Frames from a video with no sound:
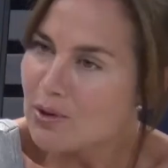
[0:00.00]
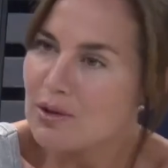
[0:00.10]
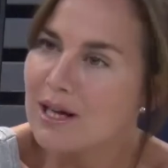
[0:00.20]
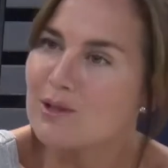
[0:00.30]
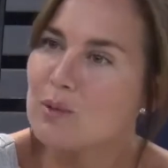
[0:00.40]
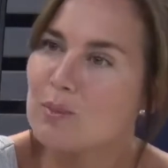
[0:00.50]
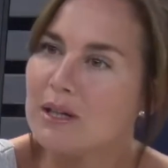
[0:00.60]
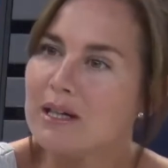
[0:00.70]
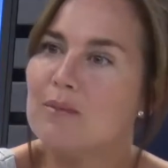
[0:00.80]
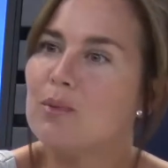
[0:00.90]
con casos, por
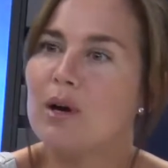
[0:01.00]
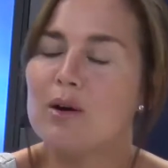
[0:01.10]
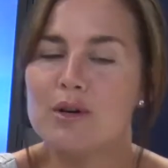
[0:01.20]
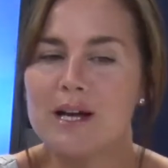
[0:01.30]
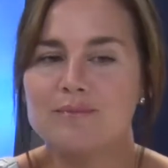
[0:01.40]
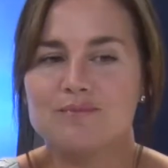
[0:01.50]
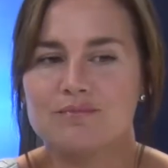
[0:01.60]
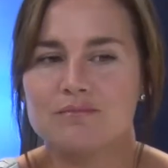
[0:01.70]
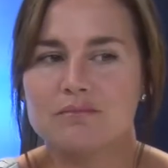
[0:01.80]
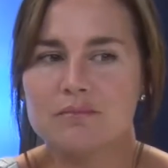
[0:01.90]
ejemplo, ahora
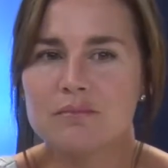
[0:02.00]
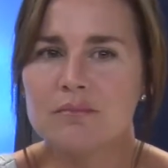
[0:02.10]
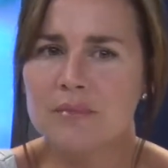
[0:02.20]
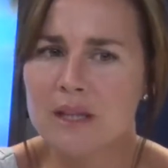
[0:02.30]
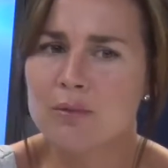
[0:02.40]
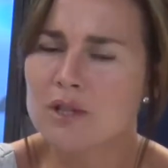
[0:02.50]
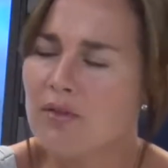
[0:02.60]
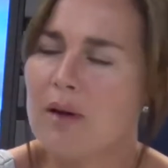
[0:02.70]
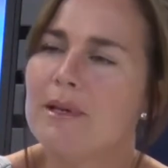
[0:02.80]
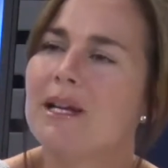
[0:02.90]
de muchas
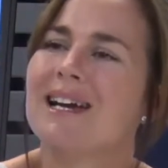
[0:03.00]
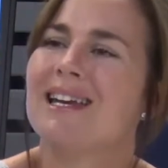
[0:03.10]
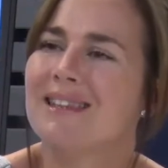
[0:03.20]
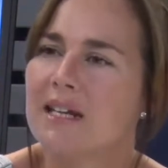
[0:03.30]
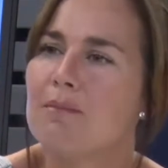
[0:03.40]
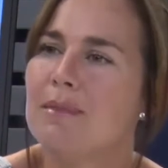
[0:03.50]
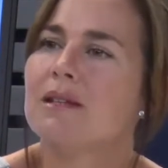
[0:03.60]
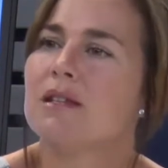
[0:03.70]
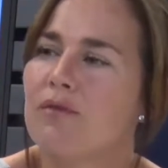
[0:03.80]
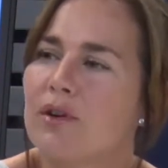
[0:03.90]
familias que literalmente
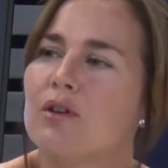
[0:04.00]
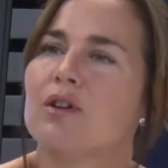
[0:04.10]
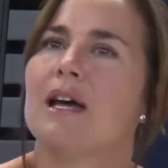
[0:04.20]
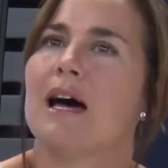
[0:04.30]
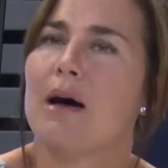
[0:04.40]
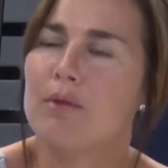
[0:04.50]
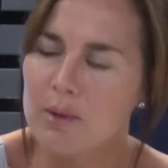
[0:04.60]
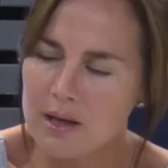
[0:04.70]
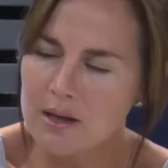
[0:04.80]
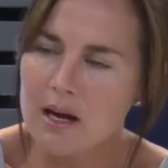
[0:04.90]
se fueron a
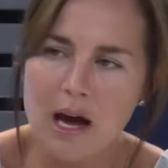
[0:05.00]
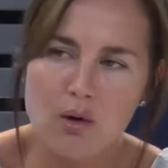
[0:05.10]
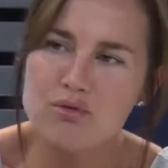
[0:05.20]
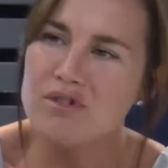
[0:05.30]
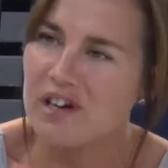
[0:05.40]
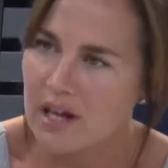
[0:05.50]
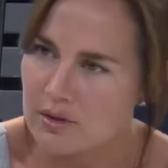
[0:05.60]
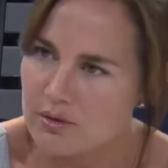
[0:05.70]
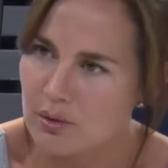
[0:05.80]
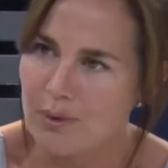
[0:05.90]
vivir a un
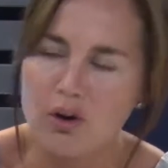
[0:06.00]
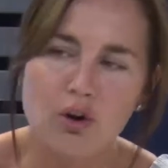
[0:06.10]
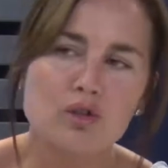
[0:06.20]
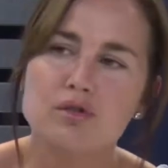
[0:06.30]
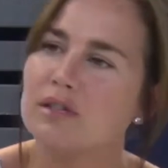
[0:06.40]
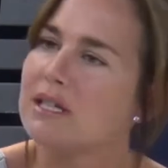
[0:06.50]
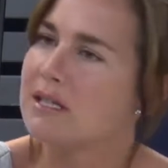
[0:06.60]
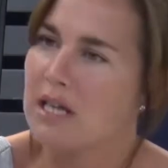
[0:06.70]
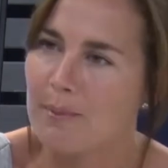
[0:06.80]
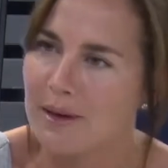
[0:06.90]
rancho, bajo dos o tres
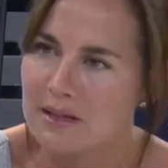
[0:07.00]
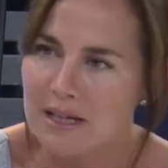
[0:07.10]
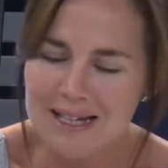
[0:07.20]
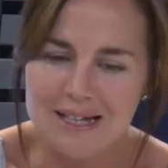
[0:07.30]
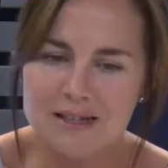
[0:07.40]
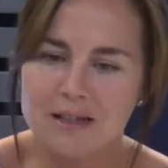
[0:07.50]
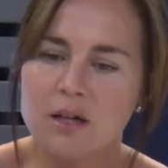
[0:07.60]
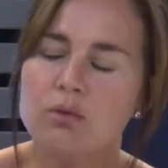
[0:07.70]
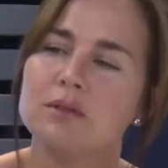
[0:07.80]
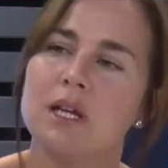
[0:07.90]
chapas. Se está
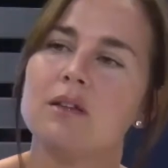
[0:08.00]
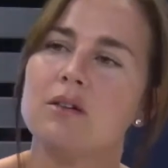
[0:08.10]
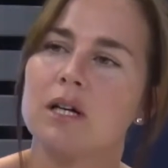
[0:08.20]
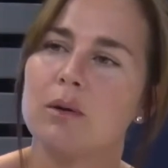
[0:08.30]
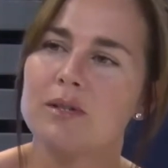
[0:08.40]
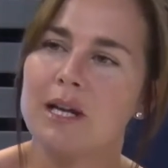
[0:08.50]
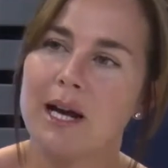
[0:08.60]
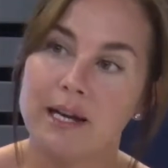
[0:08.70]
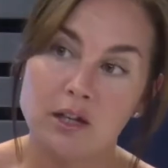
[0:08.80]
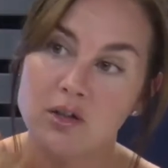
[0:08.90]
juntando lo que es Villa La
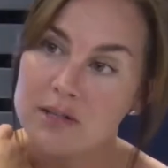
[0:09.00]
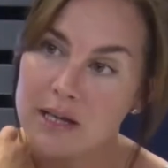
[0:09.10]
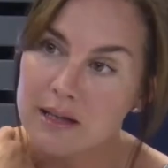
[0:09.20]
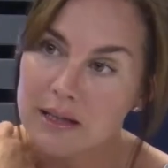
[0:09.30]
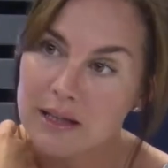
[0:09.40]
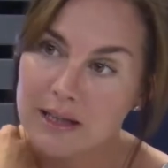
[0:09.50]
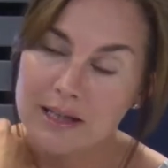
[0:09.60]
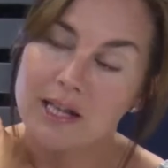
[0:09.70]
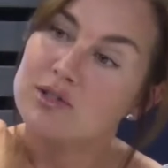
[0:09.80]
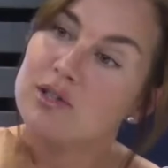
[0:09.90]
Cariñosa, que
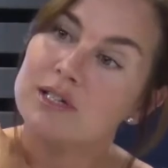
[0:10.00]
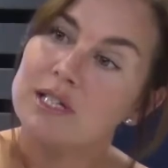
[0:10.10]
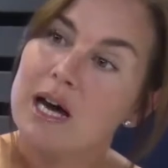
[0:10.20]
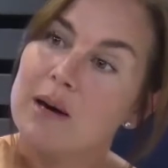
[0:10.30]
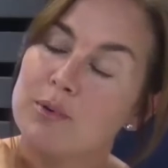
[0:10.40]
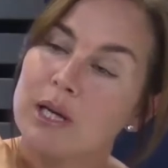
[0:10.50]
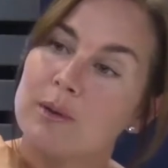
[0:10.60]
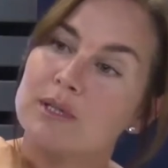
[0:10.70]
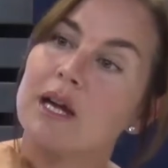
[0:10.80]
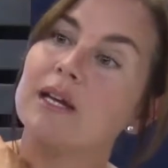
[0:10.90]
nació allá por
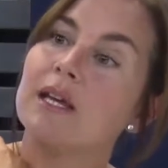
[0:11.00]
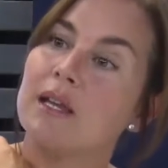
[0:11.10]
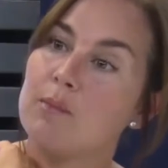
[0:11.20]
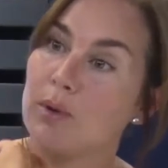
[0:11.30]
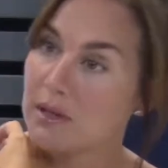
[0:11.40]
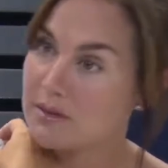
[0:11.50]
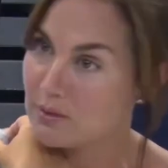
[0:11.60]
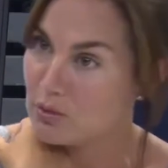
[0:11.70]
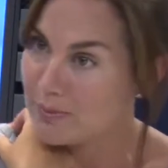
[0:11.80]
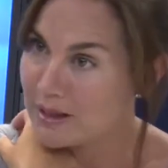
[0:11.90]
Avellaneda y el puerto de
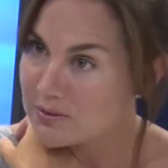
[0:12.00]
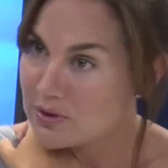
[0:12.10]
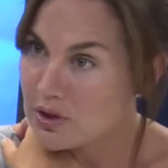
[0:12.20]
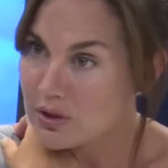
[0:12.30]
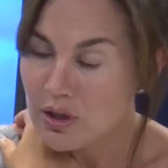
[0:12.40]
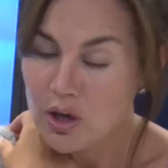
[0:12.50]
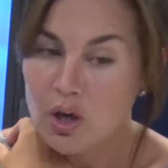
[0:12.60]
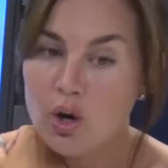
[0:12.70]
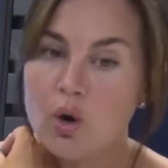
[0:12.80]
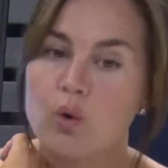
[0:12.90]
circunvalación,
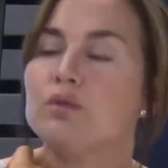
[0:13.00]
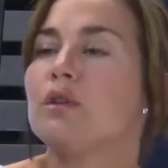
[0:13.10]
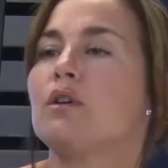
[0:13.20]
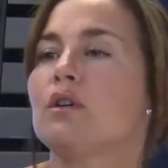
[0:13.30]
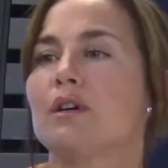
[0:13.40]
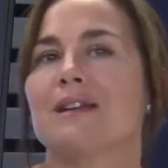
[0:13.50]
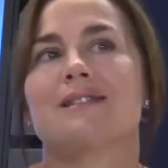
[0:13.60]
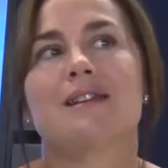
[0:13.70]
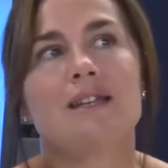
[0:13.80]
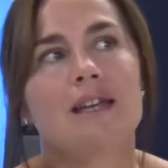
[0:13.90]
junto con lo que
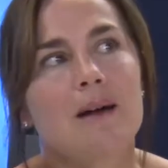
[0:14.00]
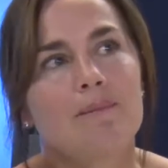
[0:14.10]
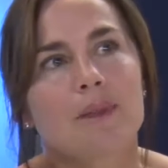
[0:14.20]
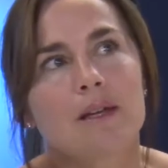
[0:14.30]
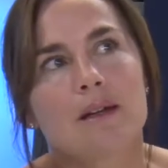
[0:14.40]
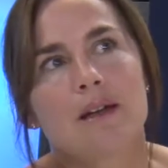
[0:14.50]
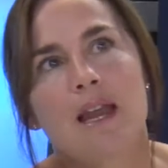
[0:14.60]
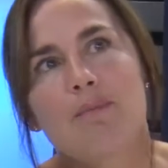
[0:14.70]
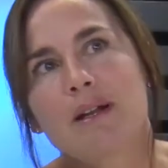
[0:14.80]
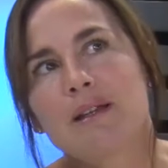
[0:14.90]
sería
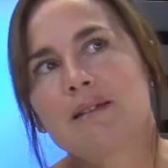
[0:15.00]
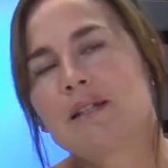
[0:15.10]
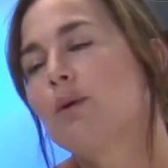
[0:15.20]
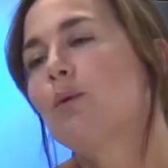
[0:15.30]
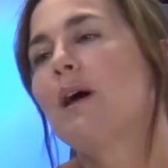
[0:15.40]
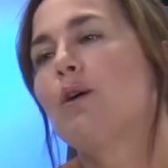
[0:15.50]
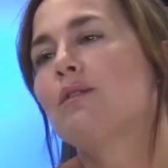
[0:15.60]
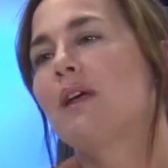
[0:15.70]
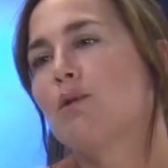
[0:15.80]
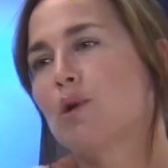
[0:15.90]
la parte de atrás de Vía
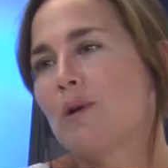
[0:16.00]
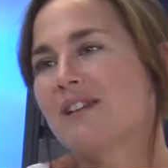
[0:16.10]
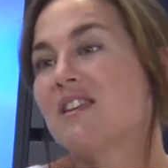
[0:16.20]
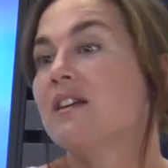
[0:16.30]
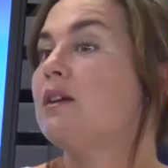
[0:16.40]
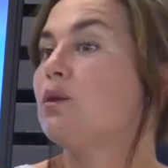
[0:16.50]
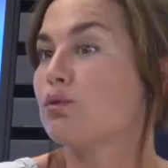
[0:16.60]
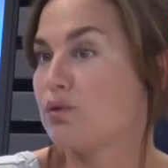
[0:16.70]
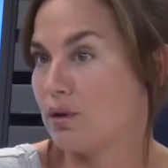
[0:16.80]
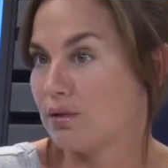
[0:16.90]
Onda de Boulevard Seguí y
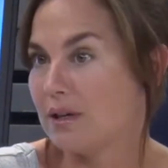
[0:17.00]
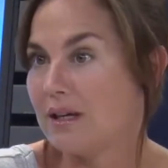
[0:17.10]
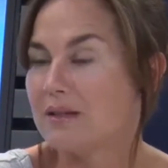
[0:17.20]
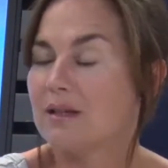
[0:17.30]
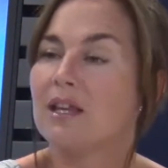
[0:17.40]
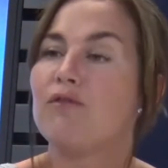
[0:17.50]
Rullón. Se está